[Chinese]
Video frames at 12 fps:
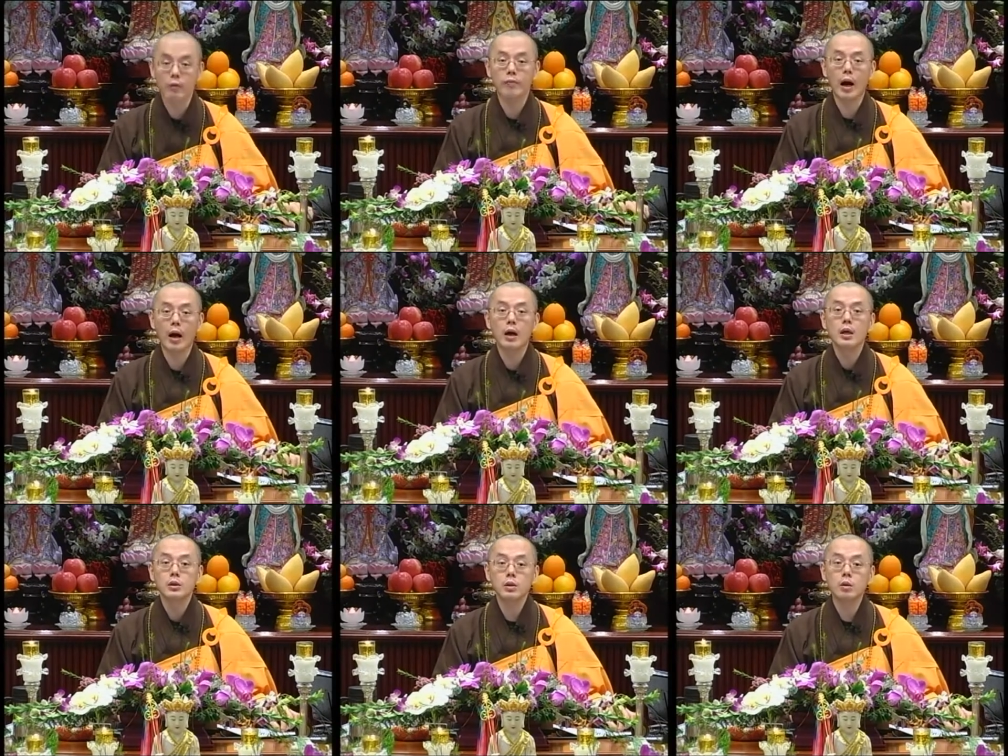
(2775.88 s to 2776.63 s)
法。
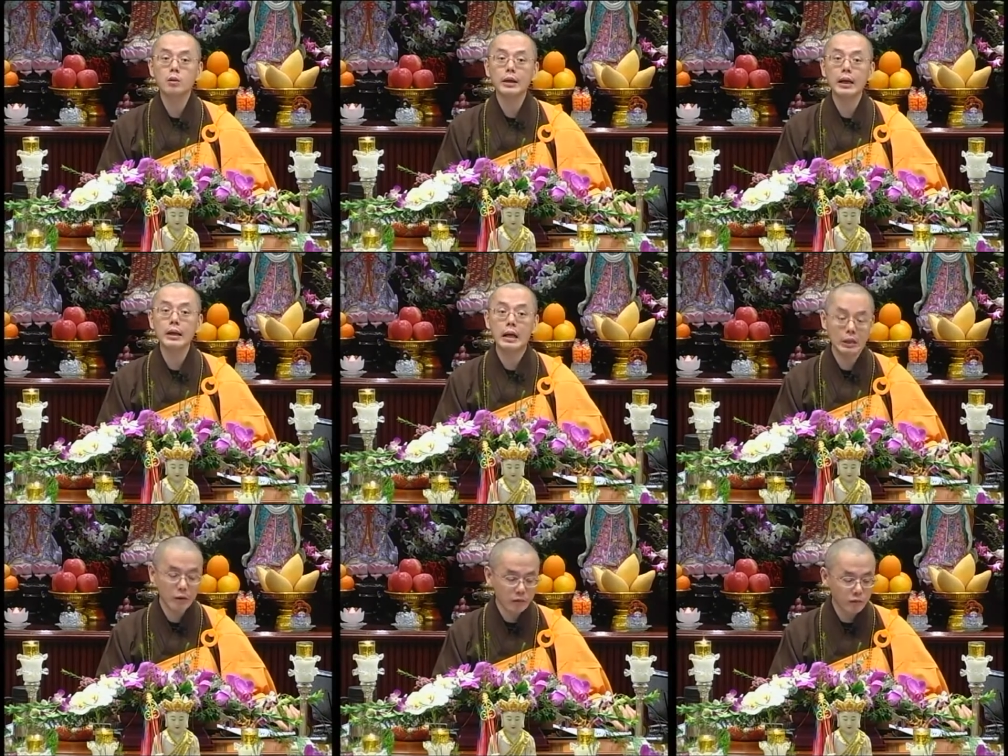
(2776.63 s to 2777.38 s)
最后，他也
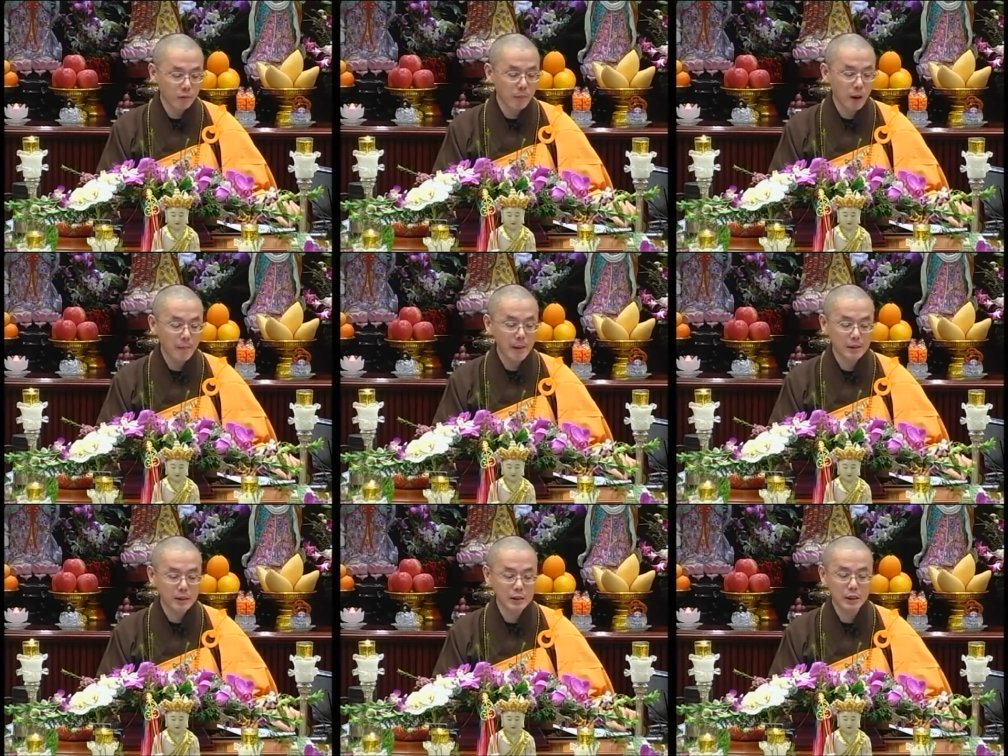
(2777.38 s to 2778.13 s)
很有福报，
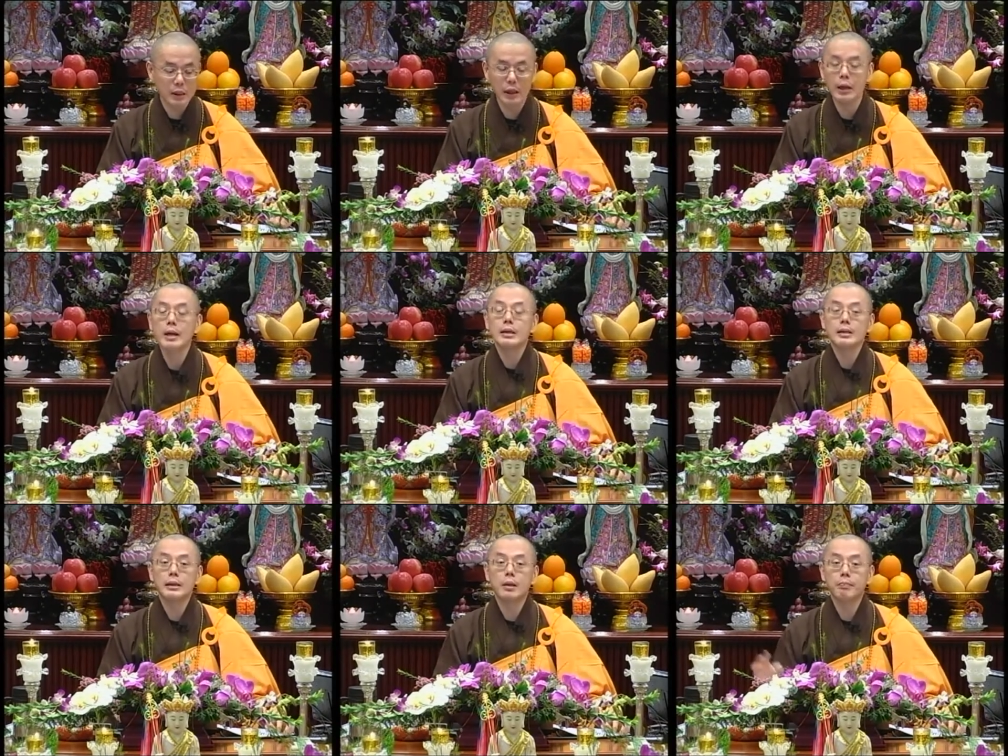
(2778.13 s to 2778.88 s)
把自己的
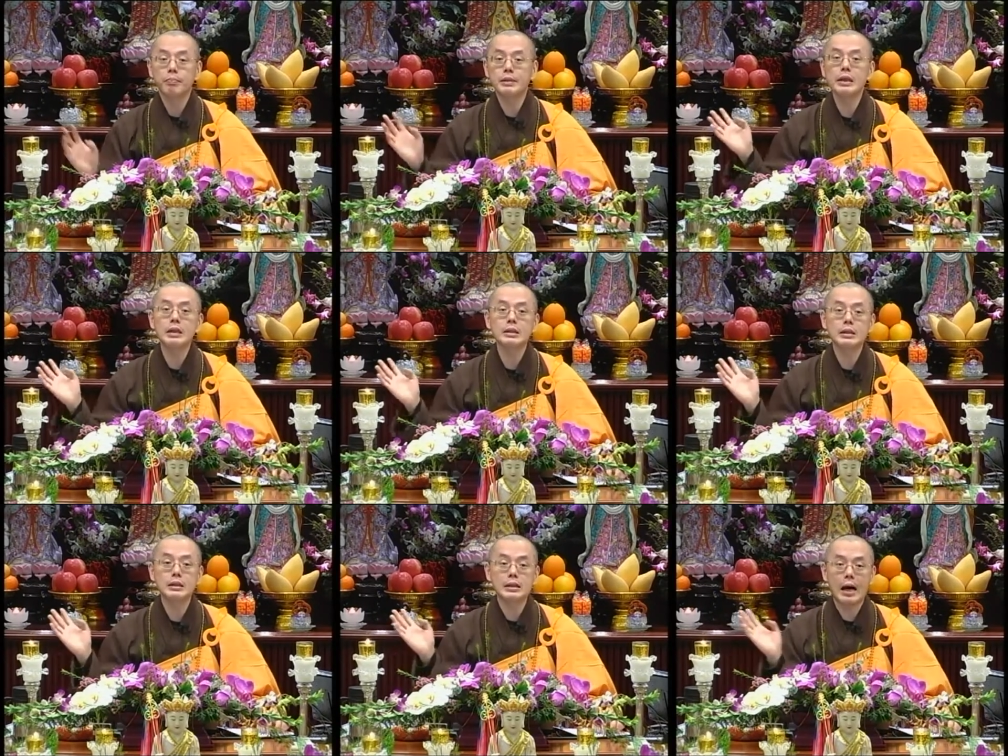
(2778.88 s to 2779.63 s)
这个不敬
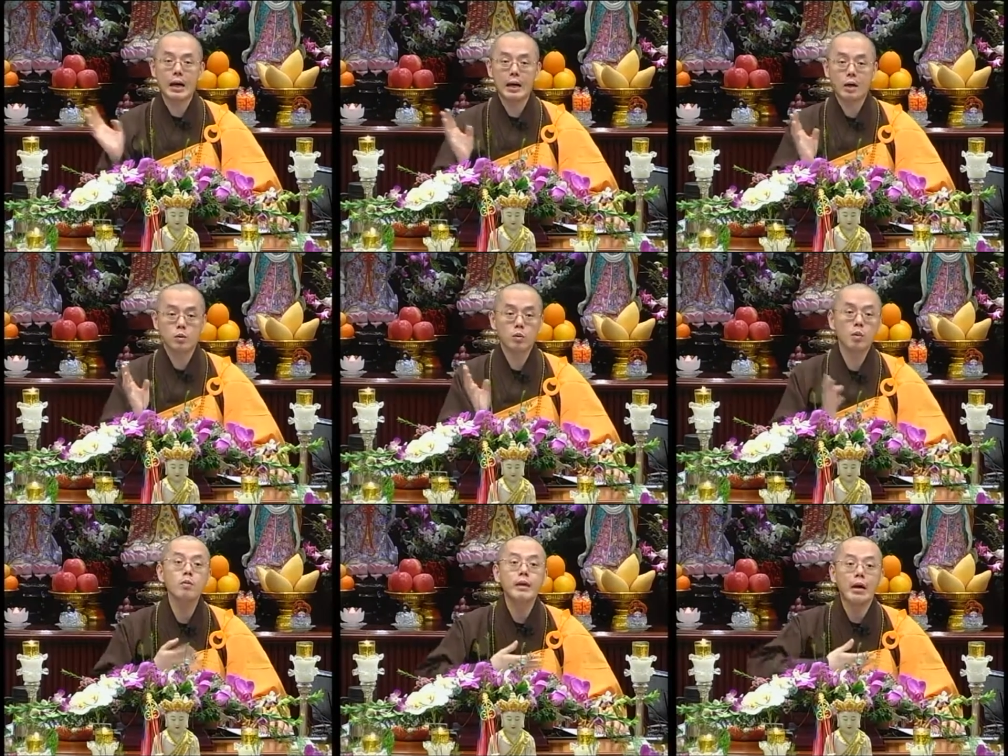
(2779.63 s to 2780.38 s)
之财啊，就
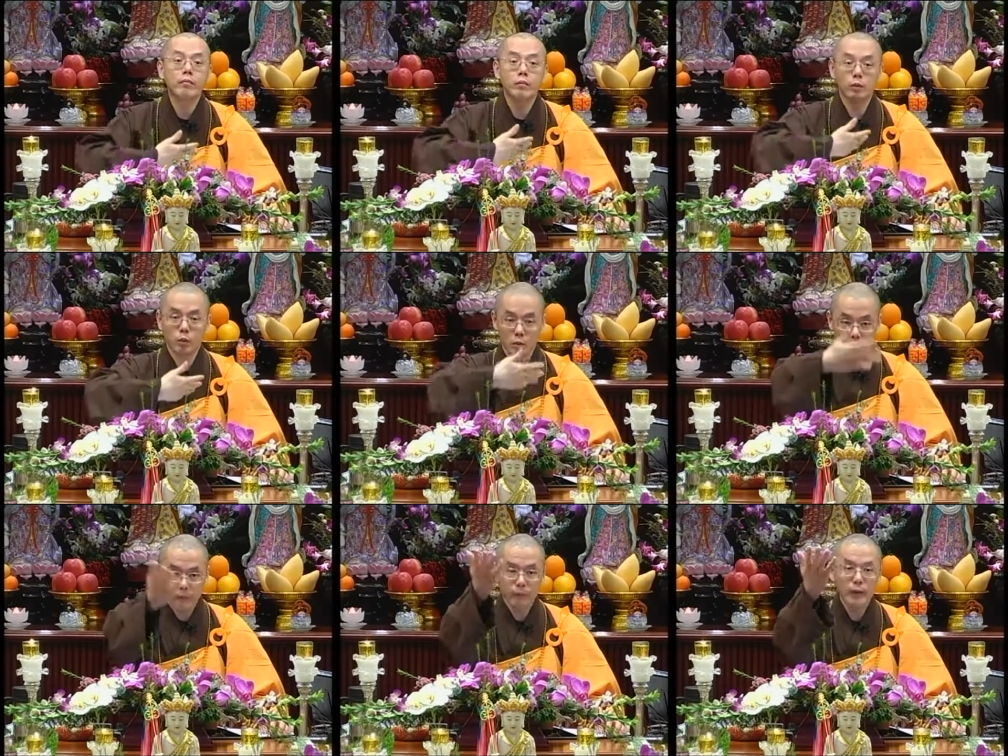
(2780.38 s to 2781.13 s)
供养佛陀。